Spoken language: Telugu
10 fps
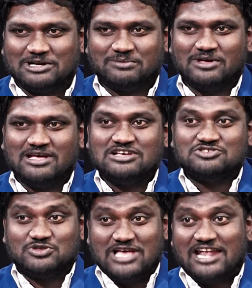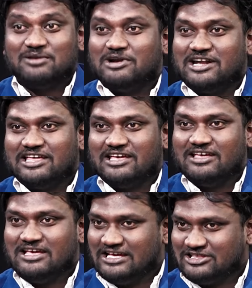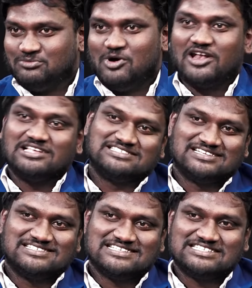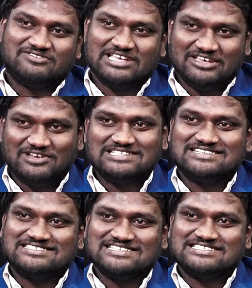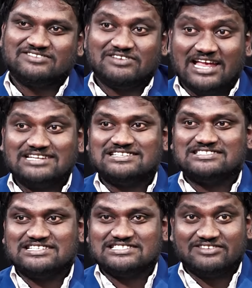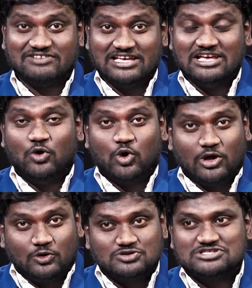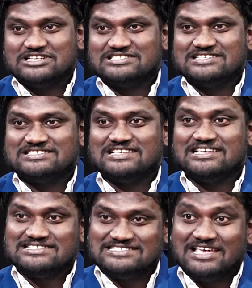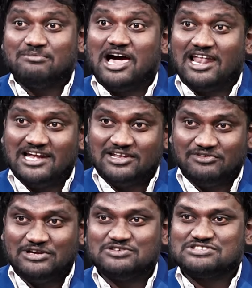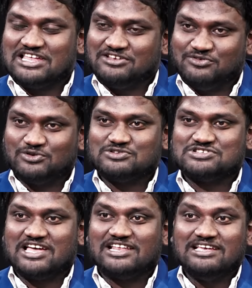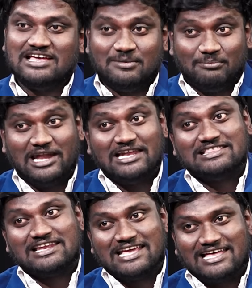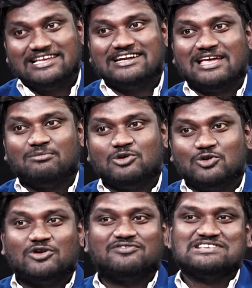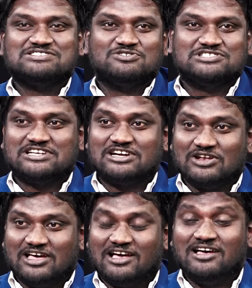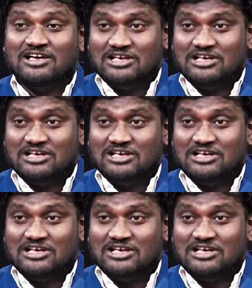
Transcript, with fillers: మేడం సో దాన్ని బట్టే ఇతను మార్నింగ్ సెర్చ్ చేసినవి ఈవినింగ్ సెర్చ్ చేసినవి నైట్ సెర్చ్ చేసినవి ఒక రోజు సెర్చ్ చేస్తే సేమ్ అలాంటి వీడియోస్ కానీ ఫొటోస్ కానీ మళ్ళీ తనకి అదే టైంలో నోటిఫికేషన్ వచ్చేటట్టులాగా